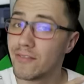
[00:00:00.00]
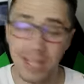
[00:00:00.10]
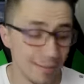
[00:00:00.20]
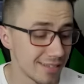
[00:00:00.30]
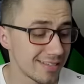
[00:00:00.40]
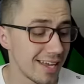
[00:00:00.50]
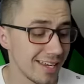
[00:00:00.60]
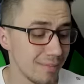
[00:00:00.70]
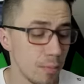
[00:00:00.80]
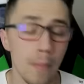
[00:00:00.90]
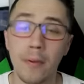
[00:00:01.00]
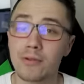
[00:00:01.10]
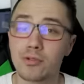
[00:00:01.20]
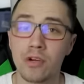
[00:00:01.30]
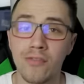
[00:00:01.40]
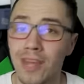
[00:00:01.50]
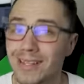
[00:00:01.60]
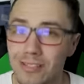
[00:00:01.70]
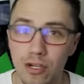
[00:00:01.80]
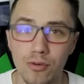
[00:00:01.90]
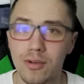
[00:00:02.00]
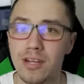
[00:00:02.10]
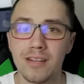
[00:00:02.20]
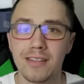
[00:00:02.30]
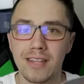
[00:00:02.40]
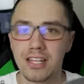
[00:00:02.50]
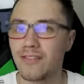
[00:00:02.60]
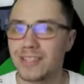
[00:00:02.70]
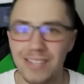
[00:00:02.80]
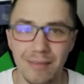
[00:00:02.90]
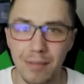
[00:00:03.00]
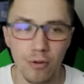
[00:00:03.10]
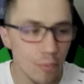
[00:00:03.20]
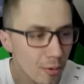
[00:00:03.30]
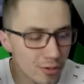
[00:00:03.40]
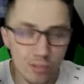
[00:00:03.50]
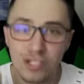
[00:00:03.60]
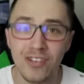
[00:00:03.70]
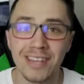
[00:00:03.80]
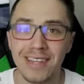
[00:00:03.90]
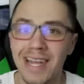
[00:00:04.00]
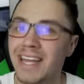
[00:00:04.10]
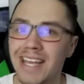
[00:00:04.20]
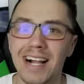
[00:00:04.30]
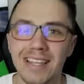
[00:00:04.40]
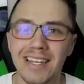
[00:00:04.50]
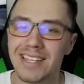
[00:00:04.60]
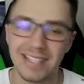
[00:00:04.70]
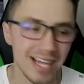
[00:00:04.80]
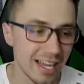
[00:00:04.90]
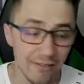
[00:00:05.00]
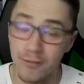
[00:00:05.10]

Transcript: w tamtej serii był po prostu gwiazdą nad gwiazdami, był po prostu świetny, genialny i tak dalej.